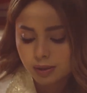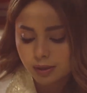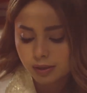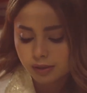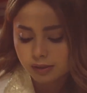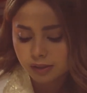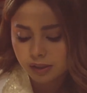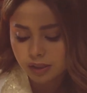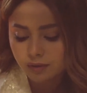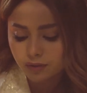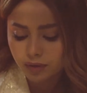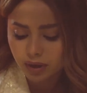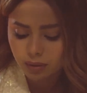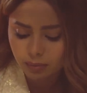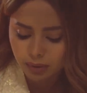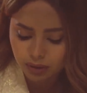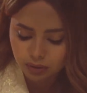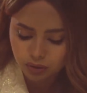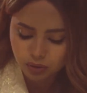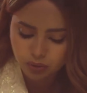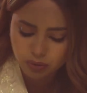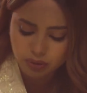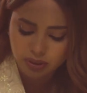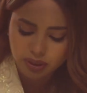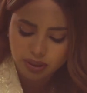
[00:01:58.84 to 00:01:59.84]
الصفقة مع
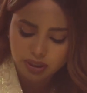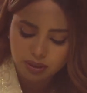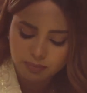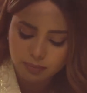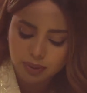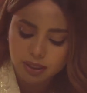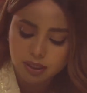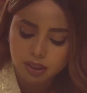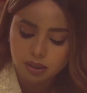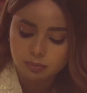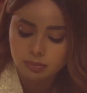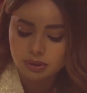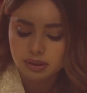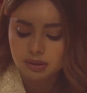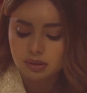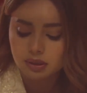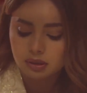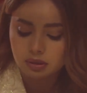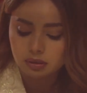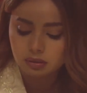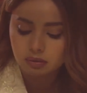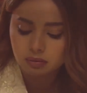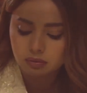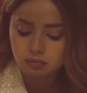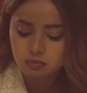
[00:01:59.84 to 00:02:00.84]
الكوريين ما
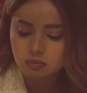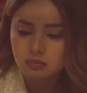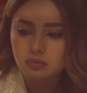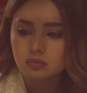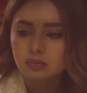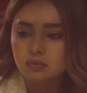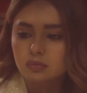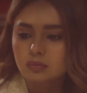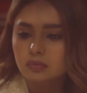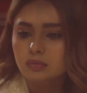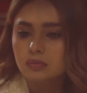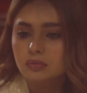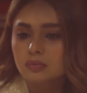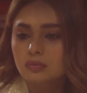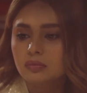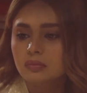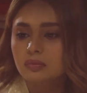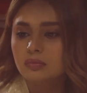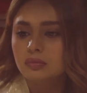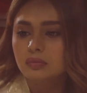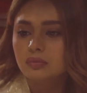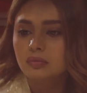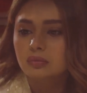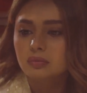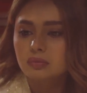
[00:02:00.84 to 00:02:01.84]
خربت؟
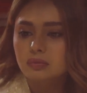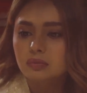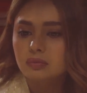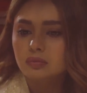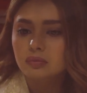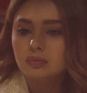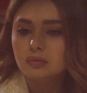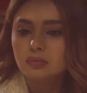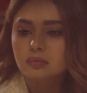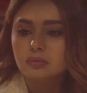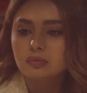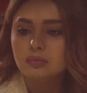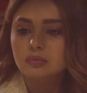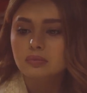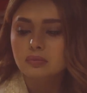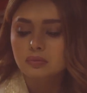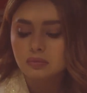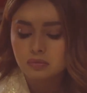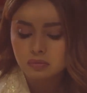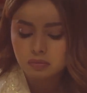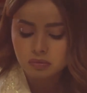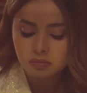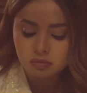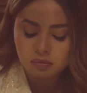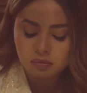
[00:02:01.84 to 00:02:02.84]
لا الحمد لله لا لا